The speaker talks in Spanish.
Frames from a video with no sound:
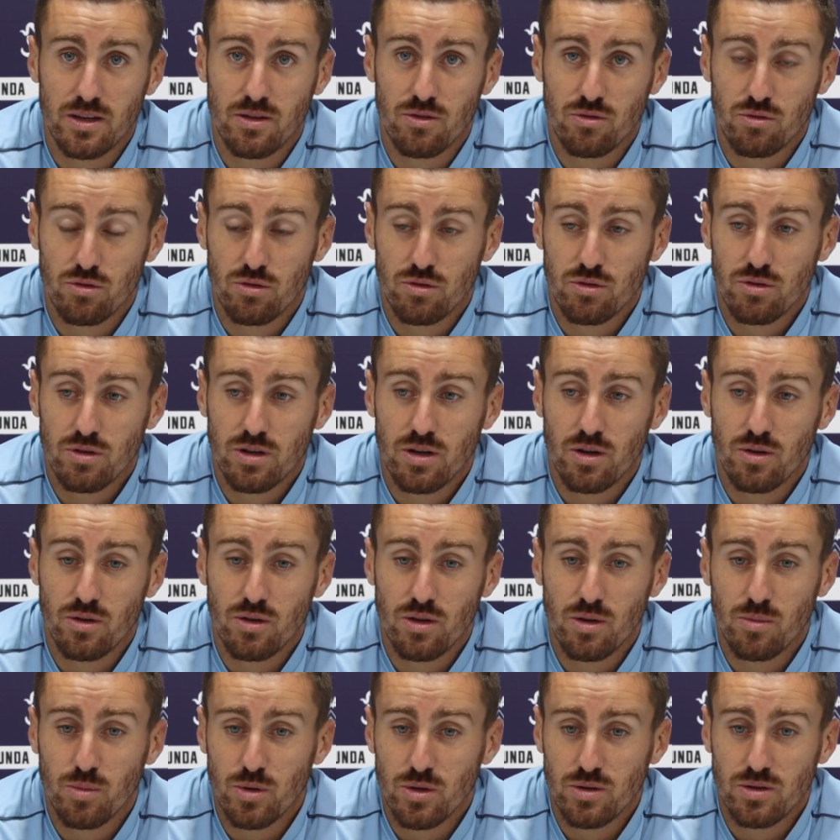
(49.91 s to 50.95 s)
nosotros, que la
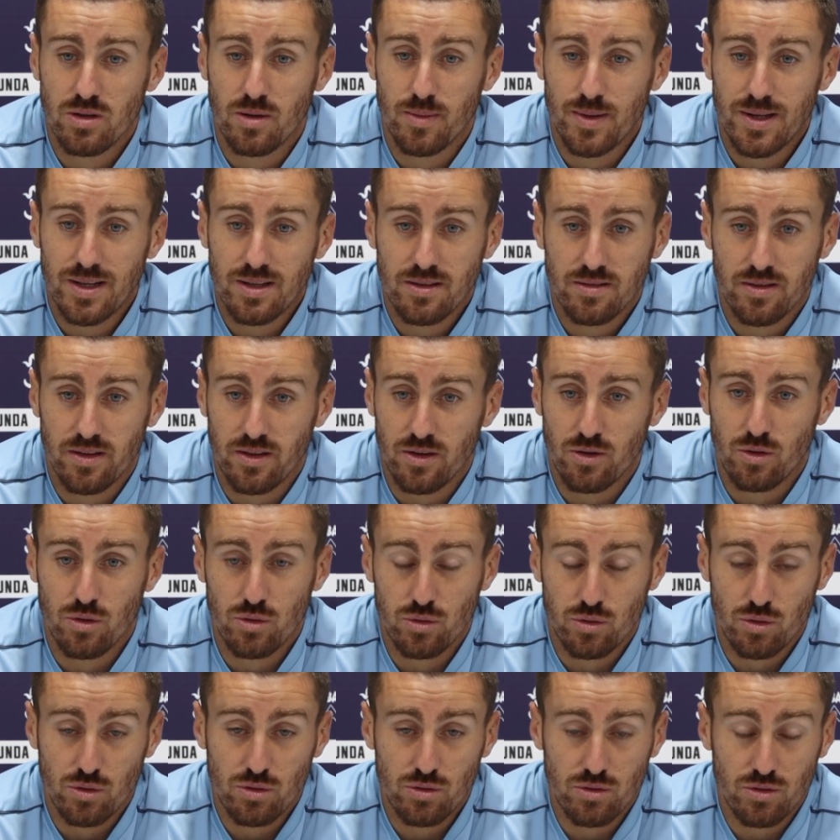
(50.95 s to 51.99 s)
Unión Deportiva Melilla se dejó
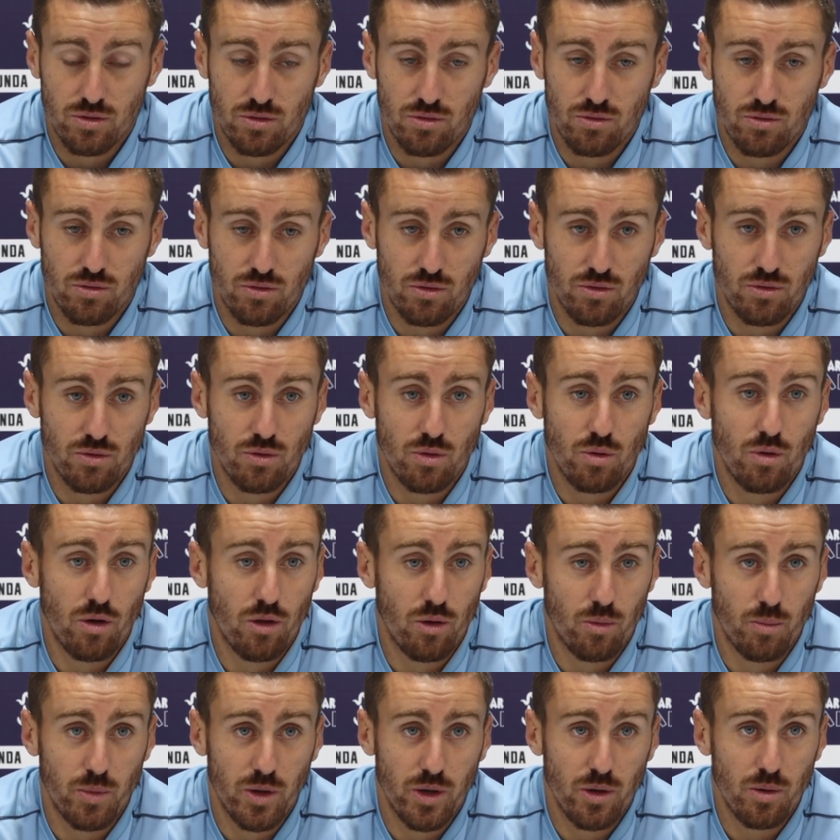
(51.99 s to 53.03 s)
todo, incluso con un
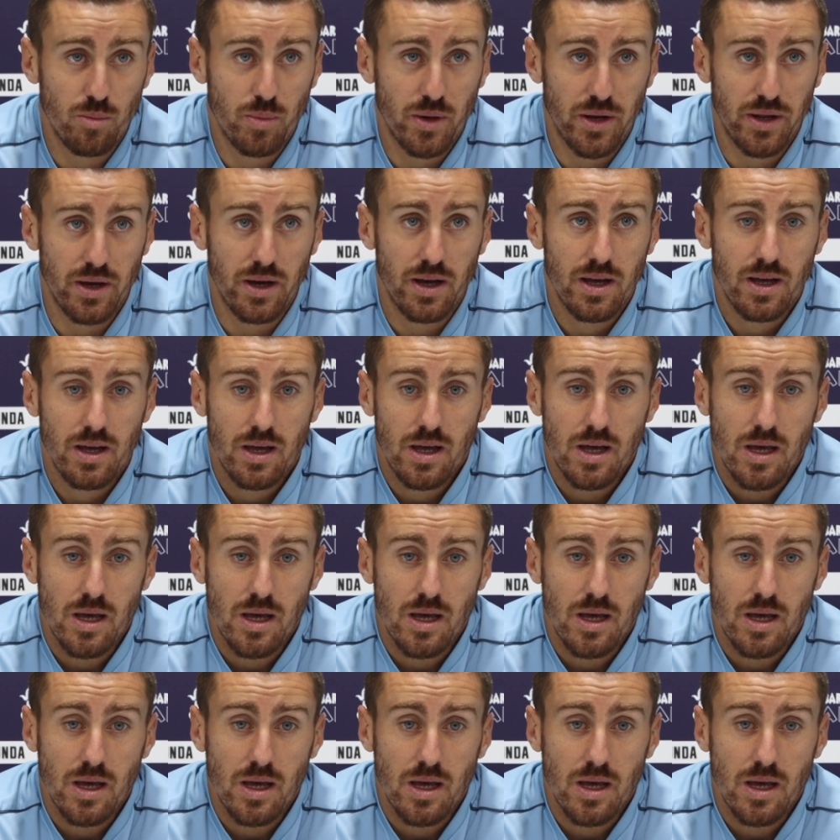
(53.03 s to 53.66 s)
jugador mero, para,